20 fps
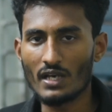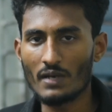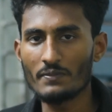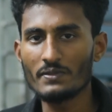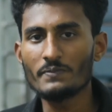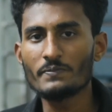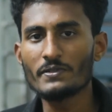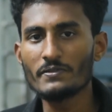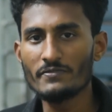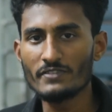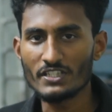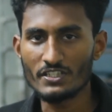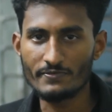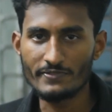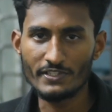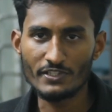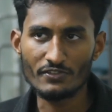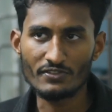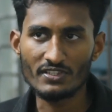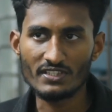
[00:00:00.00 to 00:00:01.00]
আমি প্রিভিয়াস
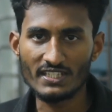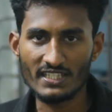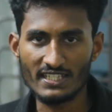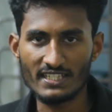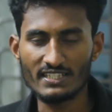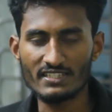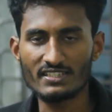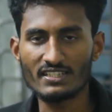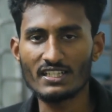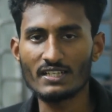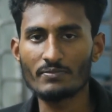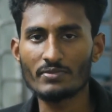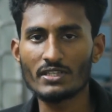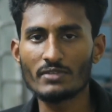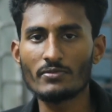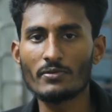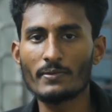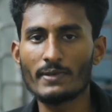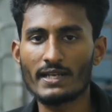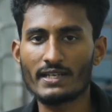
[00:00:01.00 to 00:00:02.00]
ভিডিওতে দেখিয়েছিলাম
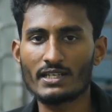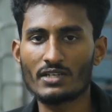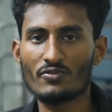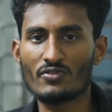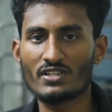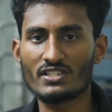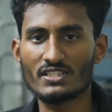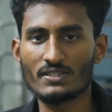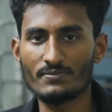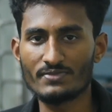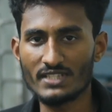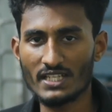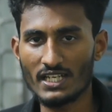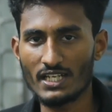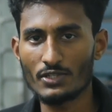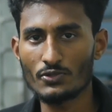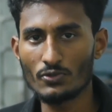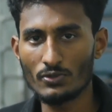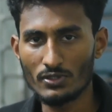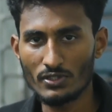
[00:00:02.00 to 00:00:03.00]
কিভাবে একটা হোয়াটসঅ্যাপ
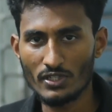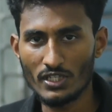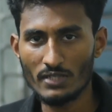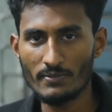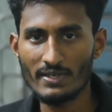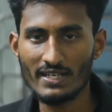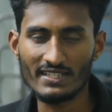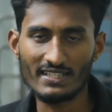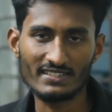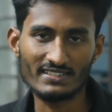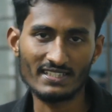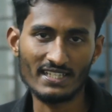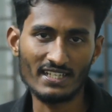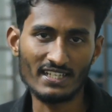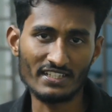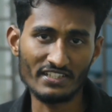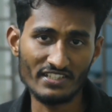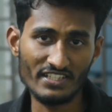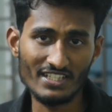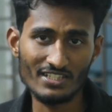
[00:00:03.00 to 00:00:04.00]
চ্যানেল খুলতে হয় বা একটা
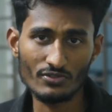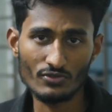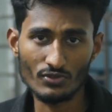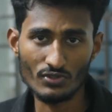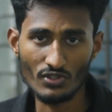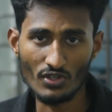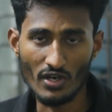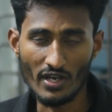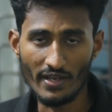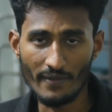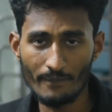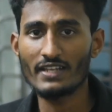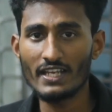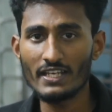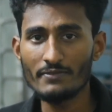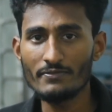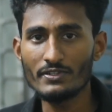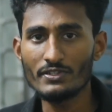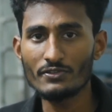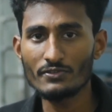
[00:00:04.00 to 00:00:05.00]
চ্যানেল ক্রিয়েট করতে হয়
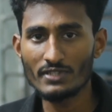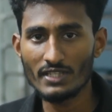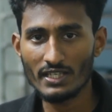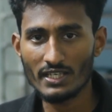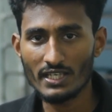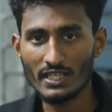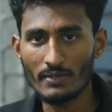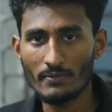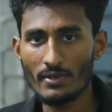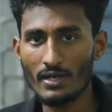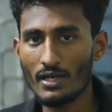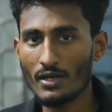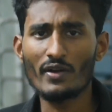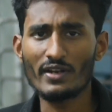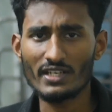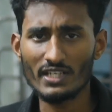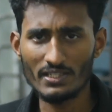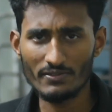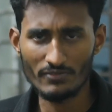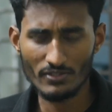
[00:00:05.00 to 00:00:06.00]
এই ভিডিও দেখে বা
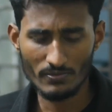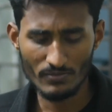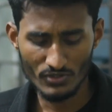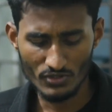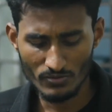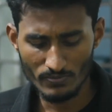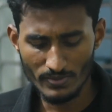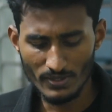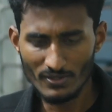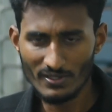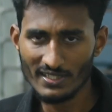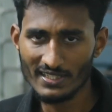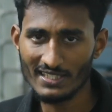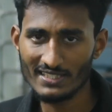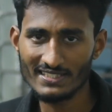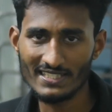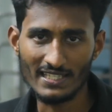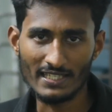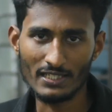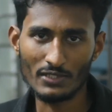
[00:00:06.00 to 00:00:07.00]
অনেক ইনফরমেশন পেয়ে অনেকে
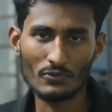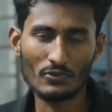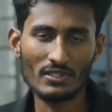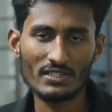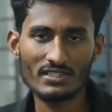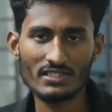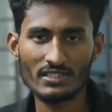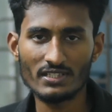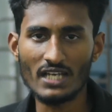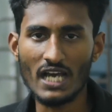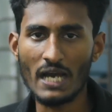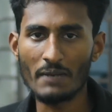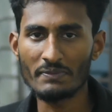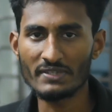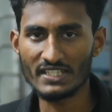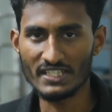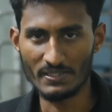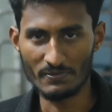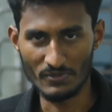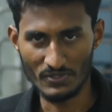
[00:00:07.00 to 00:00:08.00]
চ্যানেল খুলেছেন
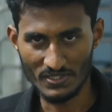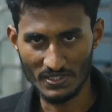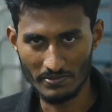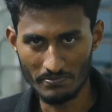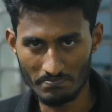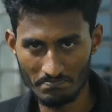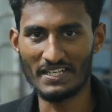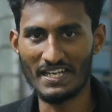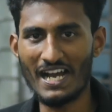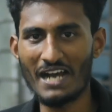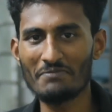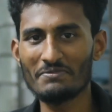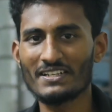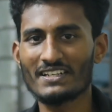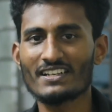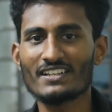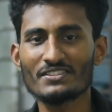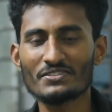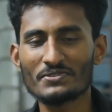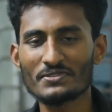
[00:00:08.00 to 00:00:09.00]
আবেগের বসে মানে আবেগ
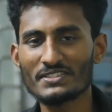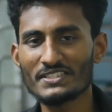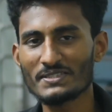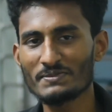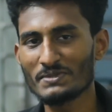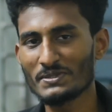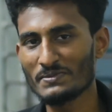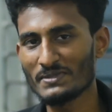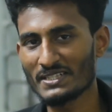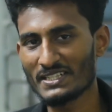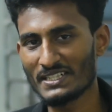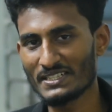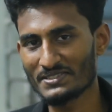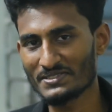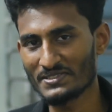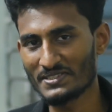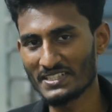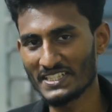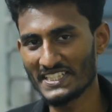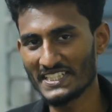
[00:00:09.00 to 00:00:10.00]
কাজ করেছে বিবেক কাজ
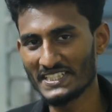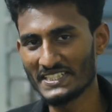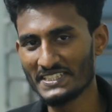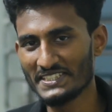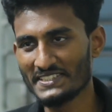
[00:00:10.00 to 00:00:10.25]
করেনি